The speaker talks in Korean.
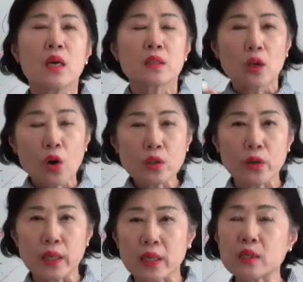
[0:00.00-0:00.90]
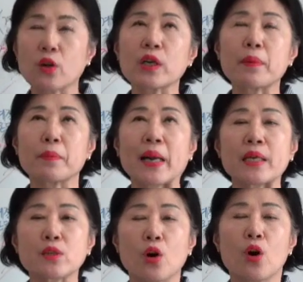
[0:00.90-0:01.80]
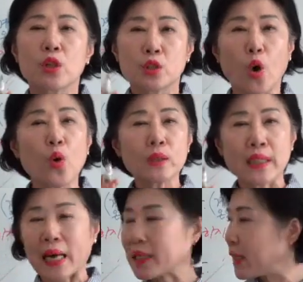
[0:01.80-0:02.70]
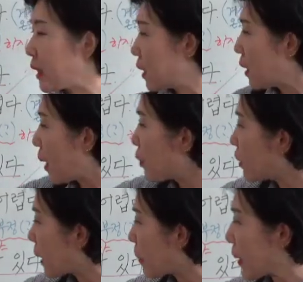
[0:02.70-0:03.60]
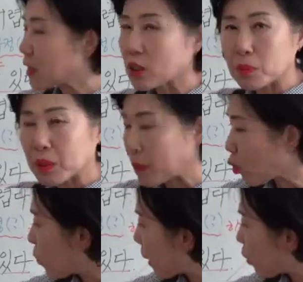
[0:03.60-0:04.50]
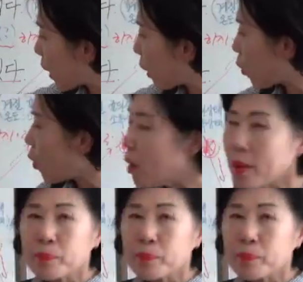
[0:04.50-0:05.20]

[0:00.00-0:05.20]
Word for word: 서서히 그래서 저희가 말하죠 저온 장기 하면 되게 맛있어집니다 후발효를 하고